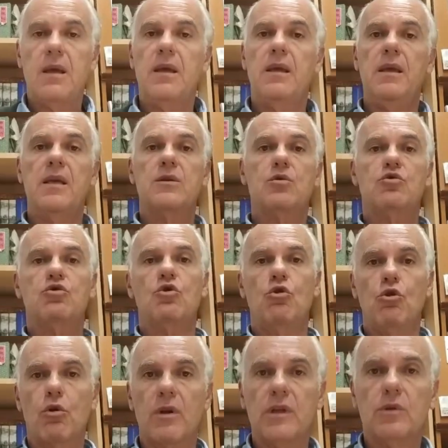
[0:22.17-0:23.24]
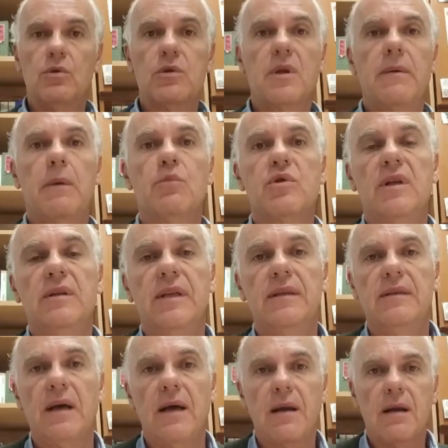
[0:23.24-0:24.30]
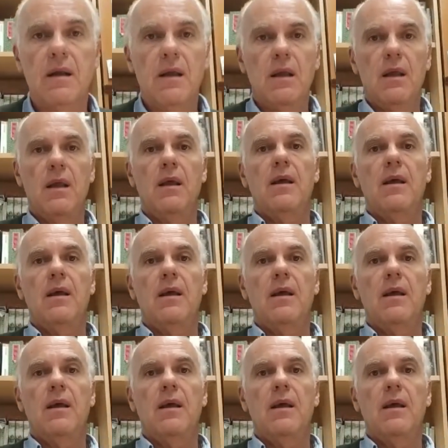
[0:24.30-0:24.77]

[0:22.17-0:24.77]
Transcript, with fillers: Y esos son los retos que vamos a intentar